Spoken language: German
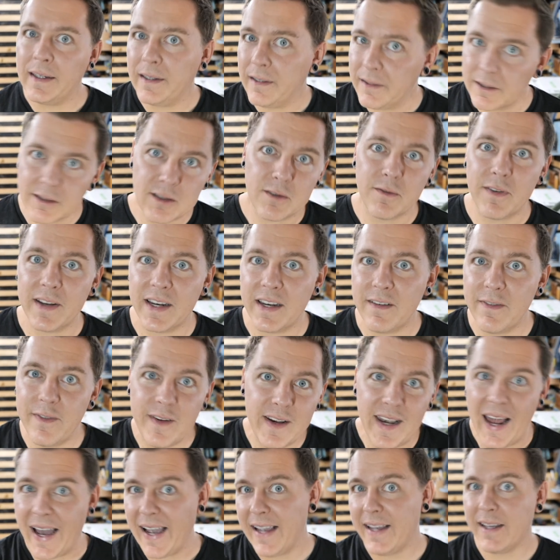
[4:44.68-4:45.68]
Also werde ich
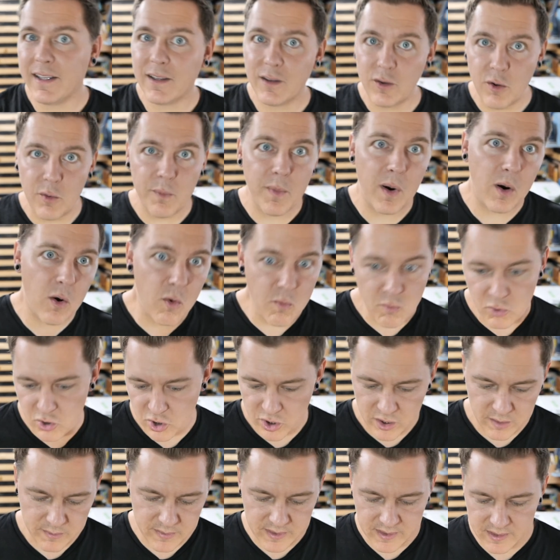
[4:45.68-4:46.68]
vielleicht nochmal
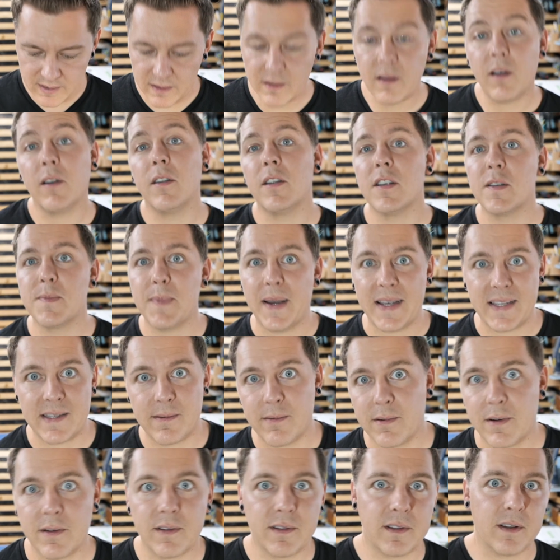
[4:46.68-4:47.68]
umstellen müssen, da das
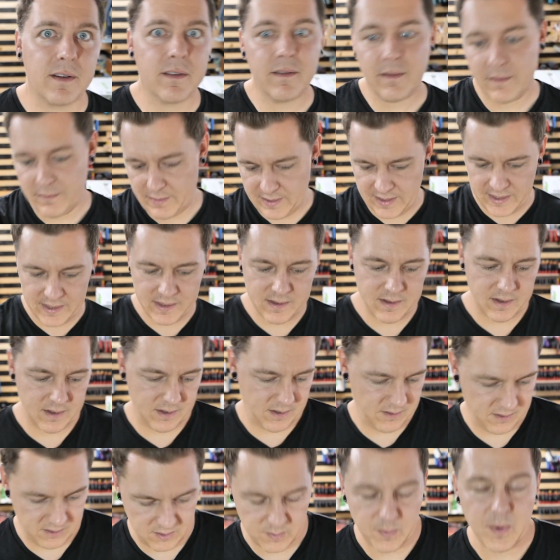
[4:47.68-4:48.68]
Passwort. Und dann geht's.
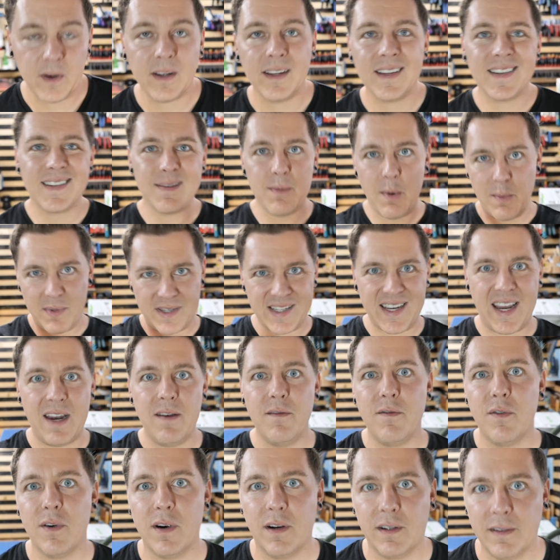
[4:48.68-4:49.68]
Also, sobald das mit dem Scan
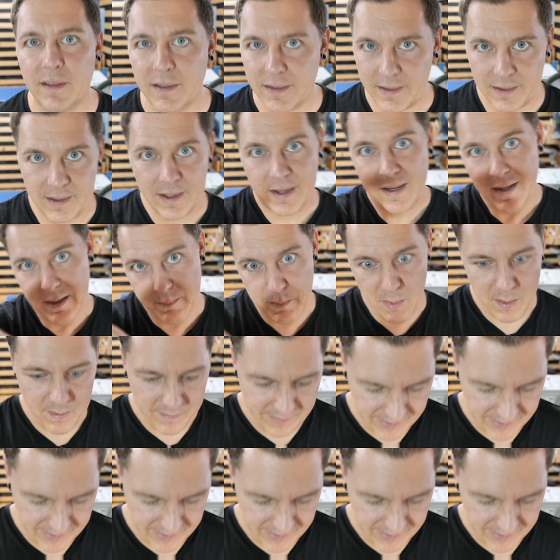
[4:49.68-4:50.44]
vorgang war, machen wir